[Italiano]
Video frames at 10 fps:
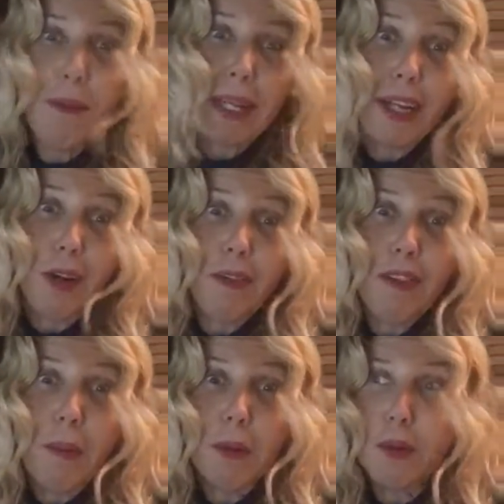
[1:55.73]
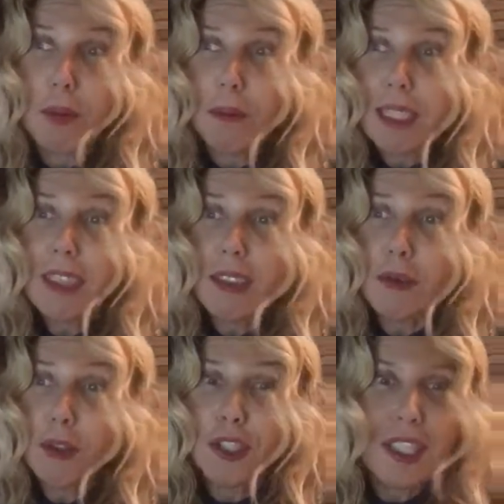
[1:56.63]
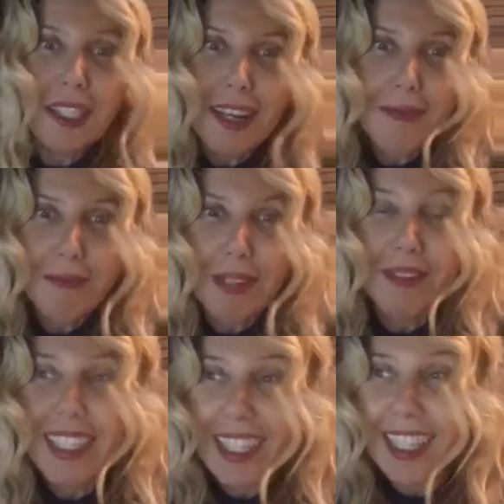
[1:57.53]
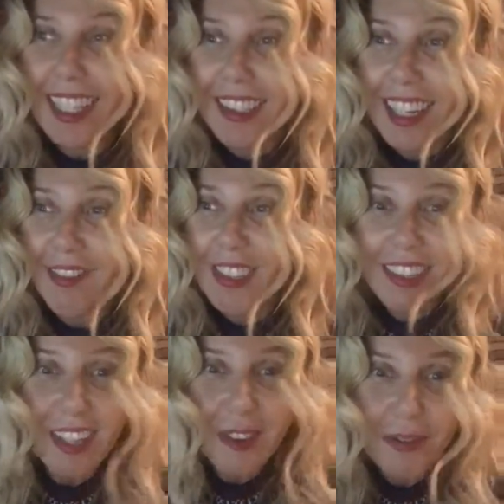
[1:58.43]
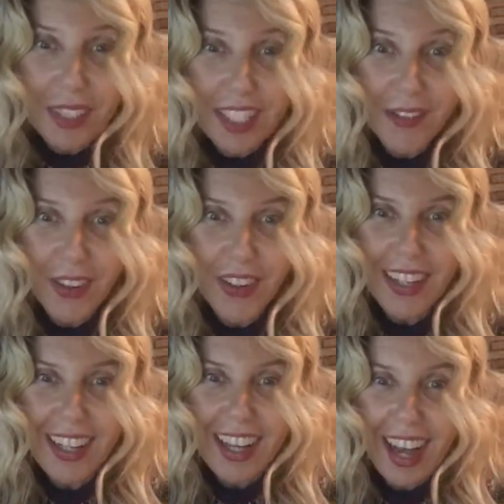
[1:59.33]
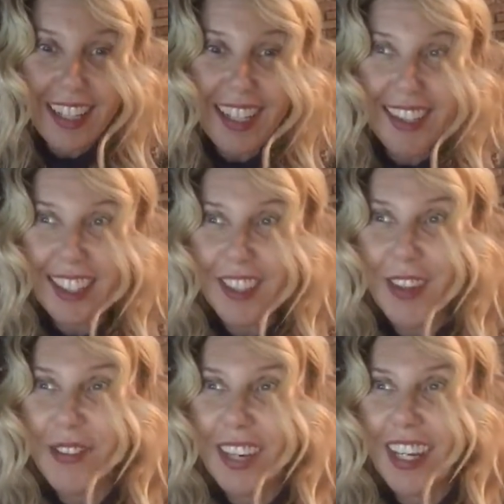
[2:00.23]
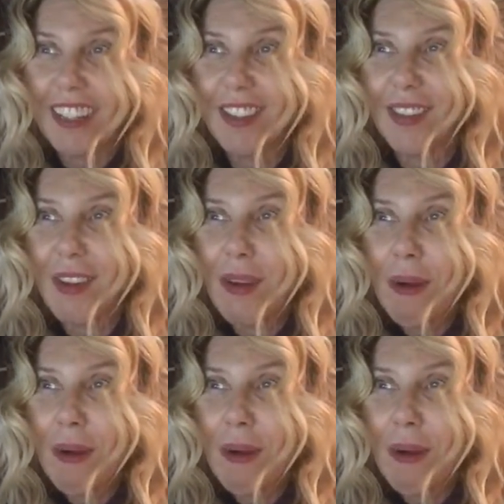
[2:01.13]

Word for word: perché non aveva potuto impedirsi di uscire per vedere chi sarebbe stato il primo ad essere scoperto.